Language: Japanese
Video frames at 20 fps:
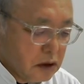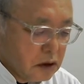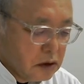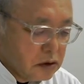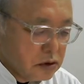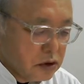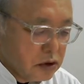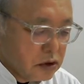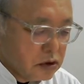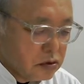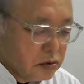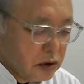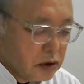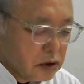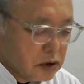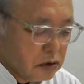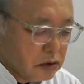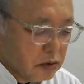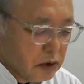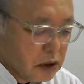
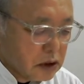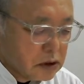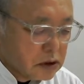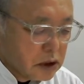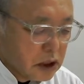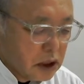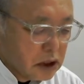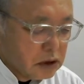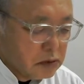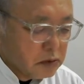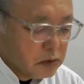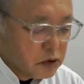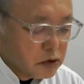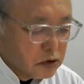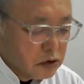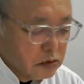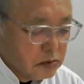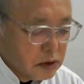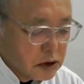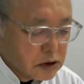G20 は世界で
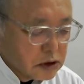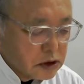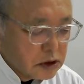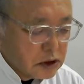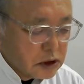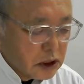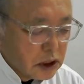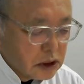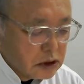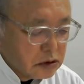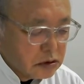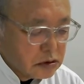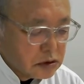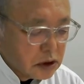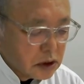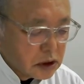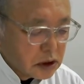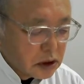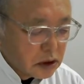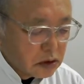最も貧しい
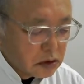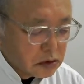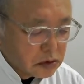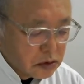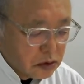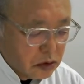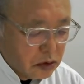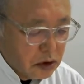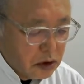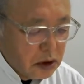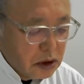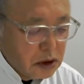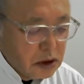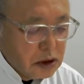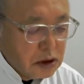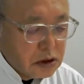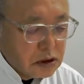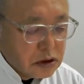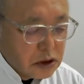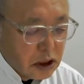73カ国の
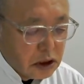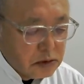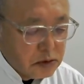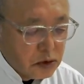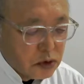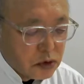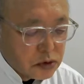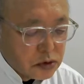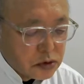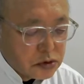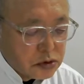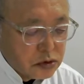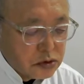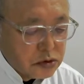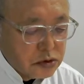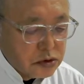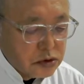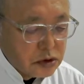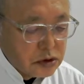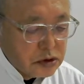債務を今年の
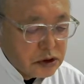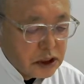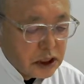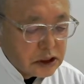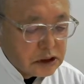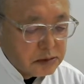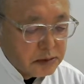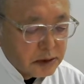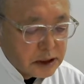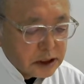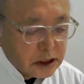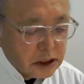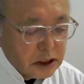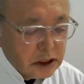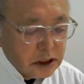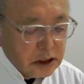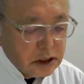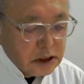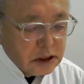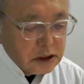12月まで
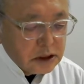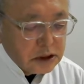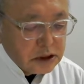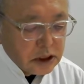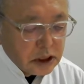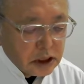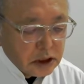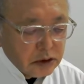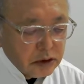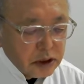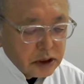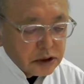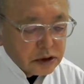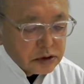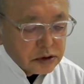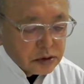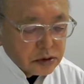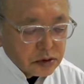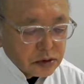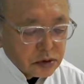支払いを延期
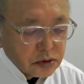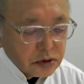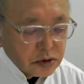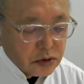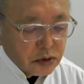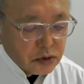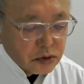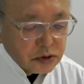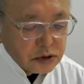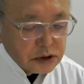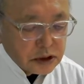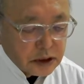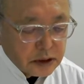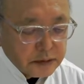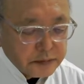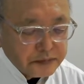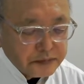することに合意した